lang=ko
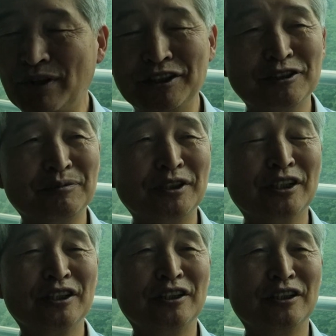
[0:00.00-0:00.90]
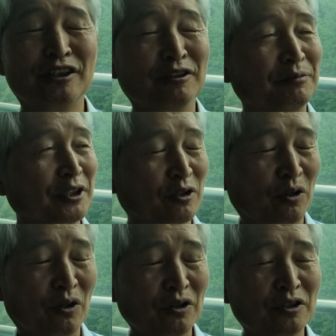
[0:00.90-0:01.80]
말씀을
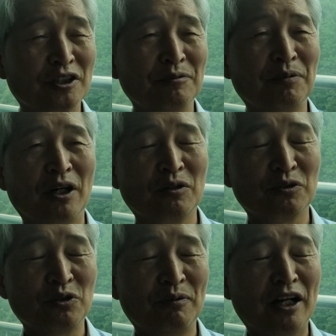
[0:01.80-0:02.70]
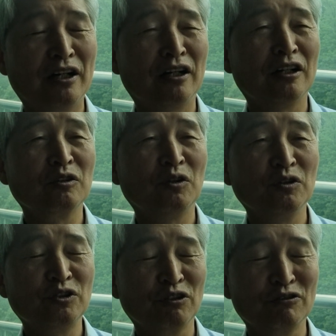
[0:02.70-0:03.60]
믿고 기뻐하고
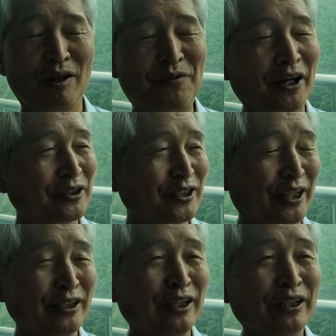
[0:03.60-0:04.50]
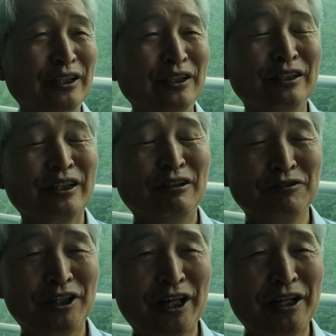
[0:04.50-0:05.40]
소망하고 천국을 앞당겨 사는
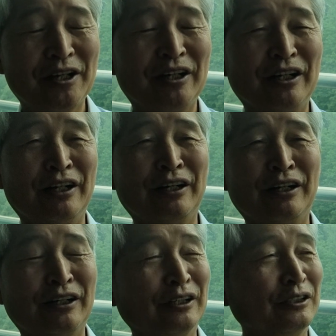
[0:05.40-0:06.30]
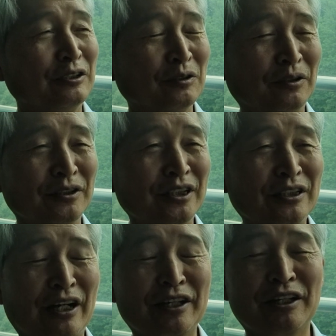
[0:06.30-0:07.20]
가운데 아 또이
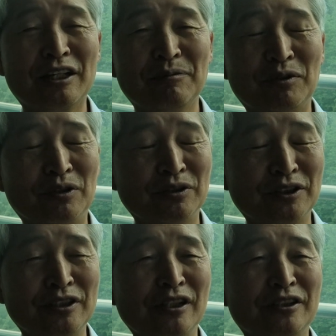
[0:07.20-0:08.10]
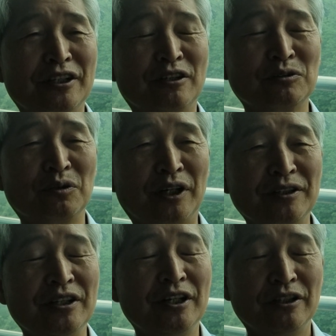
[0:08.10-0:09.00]
땅의 모든 일들이
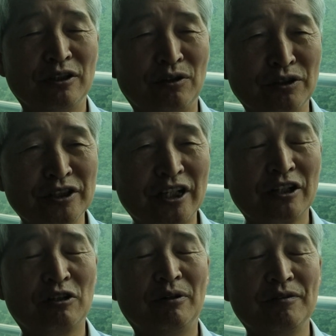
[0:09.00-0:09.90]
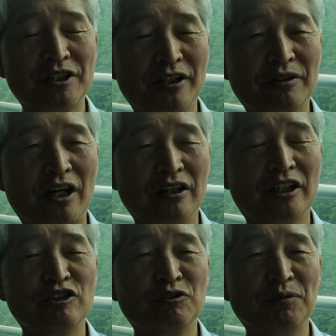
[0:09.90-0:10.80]
형통한 영원히 잘되고 범사를
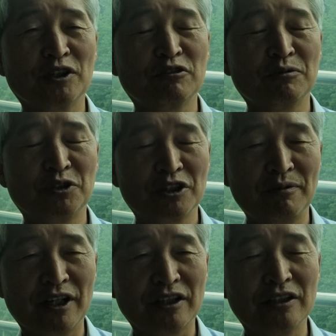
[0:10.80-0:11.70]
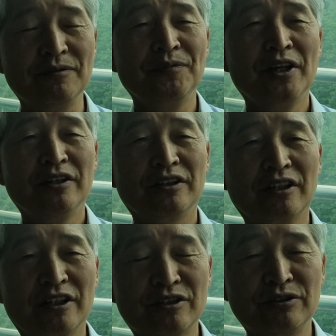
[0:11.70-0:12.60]
강간한 축복이 우리 모두에게 임하기를
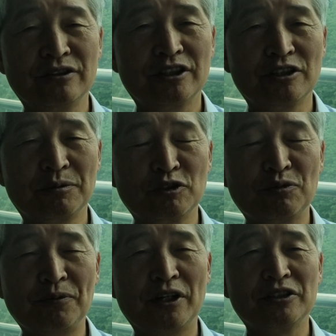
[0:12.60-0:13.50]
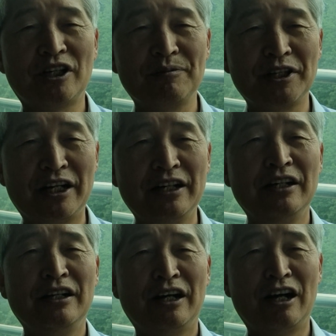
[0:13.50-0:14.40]
예수 그리스도로 축복하기도합니다.
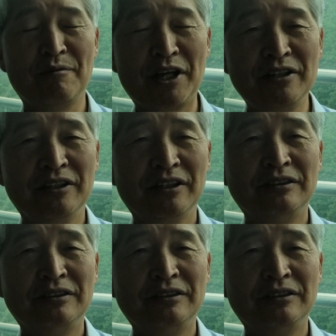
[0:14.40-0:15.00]
아멘.